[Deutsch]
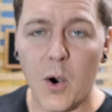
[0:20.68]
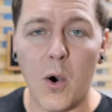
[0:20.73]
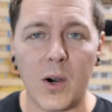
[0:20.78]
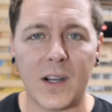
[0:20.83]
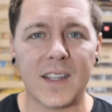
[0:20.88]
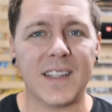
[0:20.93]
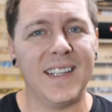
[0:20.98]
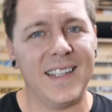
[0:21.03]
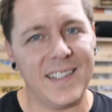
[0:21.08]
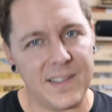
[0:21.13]

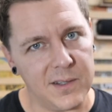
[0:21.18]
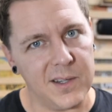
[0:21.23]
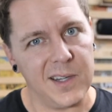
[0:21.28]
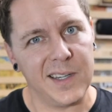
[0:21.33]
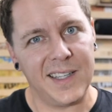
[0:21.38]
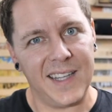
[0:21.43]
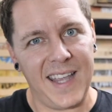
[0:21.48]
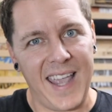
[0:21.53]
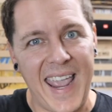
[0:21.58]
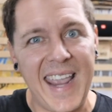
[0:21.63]
hockt nicht, sondern
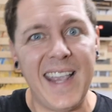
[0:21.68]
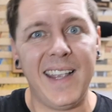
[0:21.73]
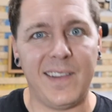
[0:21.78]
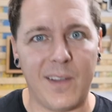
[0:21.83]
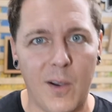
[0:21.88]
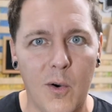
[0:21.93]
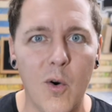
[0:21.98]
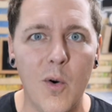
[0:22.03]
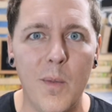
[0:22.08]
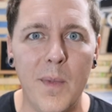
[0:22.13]
die hängt
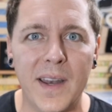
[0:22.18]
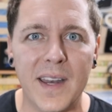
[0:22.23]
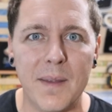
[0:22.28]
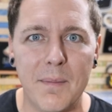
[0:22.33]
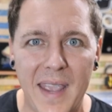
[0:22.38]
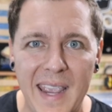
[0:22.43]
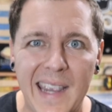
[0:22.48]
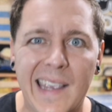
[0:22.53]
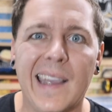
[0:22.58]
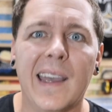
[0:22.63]
da oben an dem
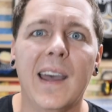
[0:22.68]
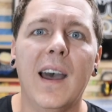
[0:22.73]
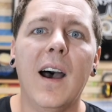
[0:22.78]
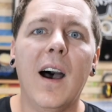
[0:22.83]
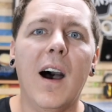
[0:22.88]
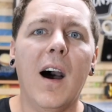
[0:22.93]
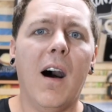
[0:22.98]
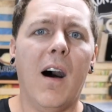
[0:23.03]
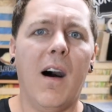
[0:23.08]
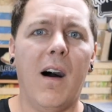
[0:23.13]
Eck.
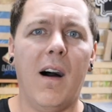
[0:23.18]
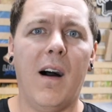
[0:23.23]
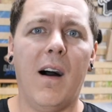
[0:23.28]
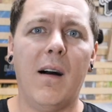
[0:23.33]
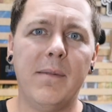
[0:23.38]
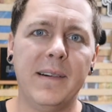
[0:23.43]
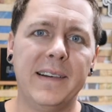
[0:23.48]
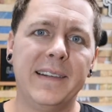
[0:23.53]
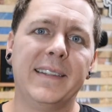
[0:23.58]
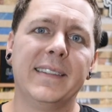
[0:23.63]

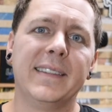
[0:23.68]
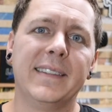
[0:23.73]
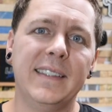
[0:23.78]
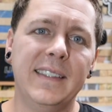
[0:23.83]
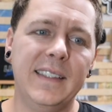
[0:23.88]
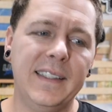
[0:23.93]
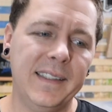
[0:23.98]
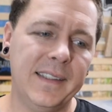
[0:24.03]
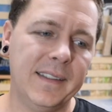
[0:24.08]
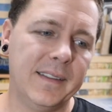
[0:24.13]
Aber
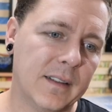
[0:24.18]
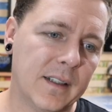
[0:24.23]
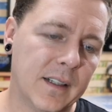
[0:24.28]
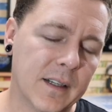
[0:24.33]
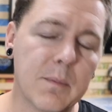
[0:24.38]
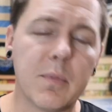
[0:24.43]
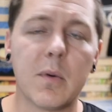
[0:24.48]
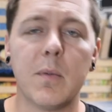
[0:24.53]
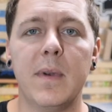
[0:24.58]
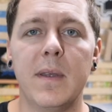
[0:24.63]
die hat
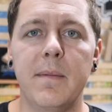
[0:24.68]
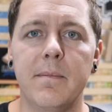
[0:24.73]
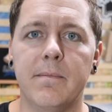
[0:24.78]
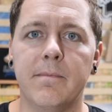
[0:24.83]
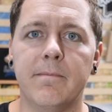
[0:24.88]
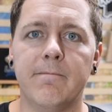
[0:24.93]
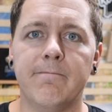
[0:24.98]
ein Problem